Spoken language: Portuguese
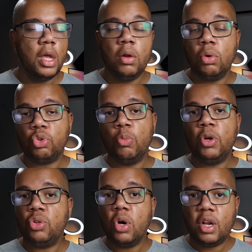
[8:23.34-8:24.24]
Eu não estou
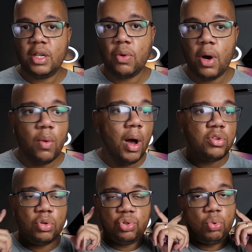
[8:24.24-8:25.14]
monitorando agora o
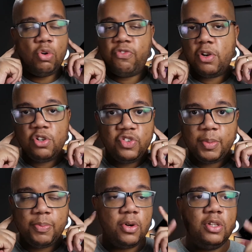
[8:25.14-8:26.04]
áudio, não estou com o fone ouvido
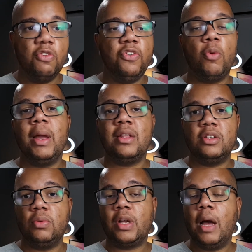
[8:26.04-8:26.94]
para poder ouvir como é que está
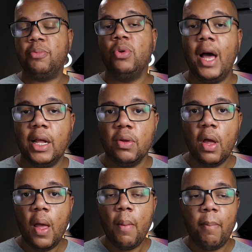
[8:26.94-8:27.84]
sendo capturado,
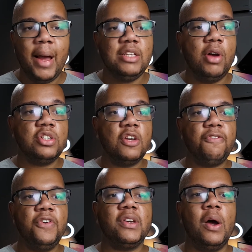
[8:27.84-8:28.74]
mas eu acho que
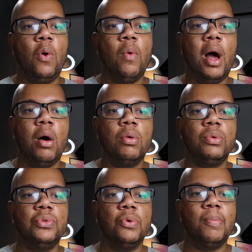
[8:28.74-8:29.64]
fica um
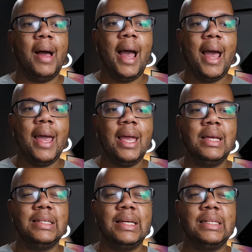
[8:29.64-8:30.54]
áudio
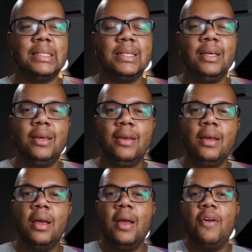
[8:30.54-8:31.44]
mais assim
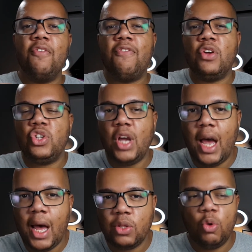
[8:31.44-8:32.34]

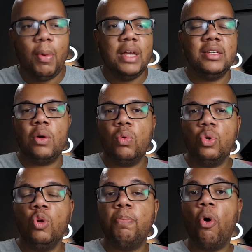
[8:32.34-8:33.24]
fechado, mais
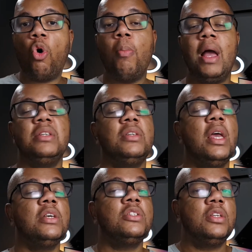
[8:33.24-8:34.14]
agudo, um pouco mais
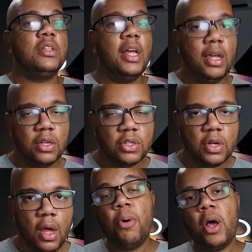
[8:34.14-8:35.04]
estridente.
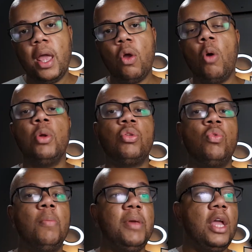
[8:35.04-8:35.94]
Porém, como eu estou
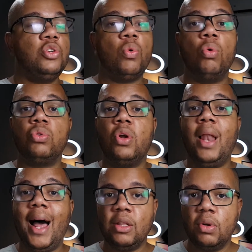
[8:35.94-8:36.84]
num ambiente
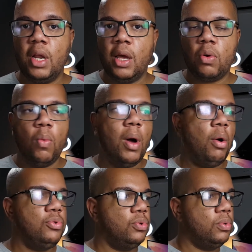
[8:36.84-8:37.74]
controlado, né, com
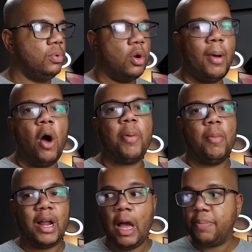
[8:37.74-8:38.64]
áudio normal para
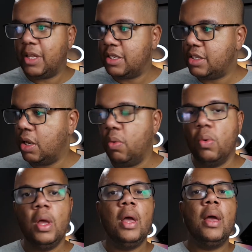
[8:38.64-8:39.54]
uma
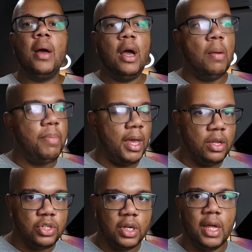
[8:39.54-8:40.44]
captação
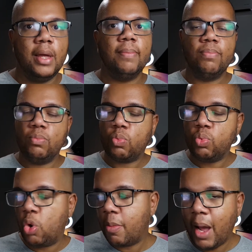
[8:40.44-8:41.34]
ambiente, né,
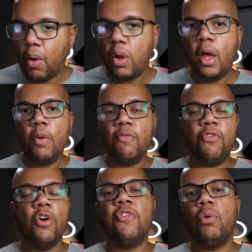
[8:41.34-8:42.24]
normal,
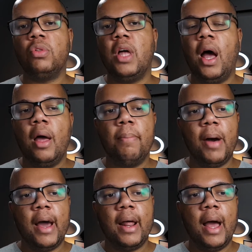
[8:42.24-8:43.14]
vou voltar
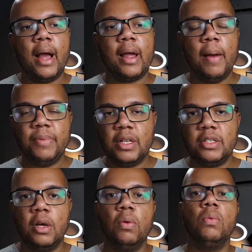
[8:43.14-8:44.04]
para a
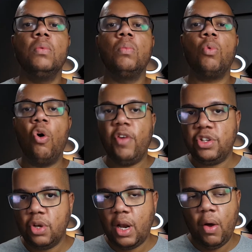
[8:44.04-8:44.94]
captação
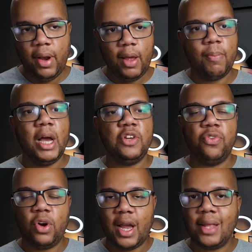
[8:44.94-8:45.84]
convencional, né, mais
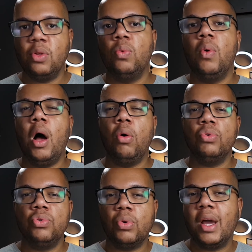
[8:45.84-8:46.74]
focado num
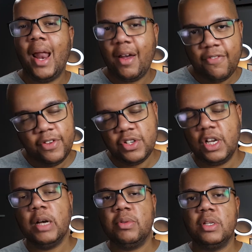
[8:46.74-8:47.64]
áudio grave,
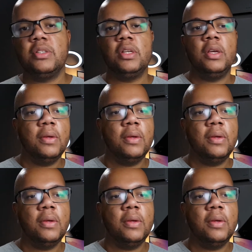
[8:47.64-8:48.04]
digamos assim.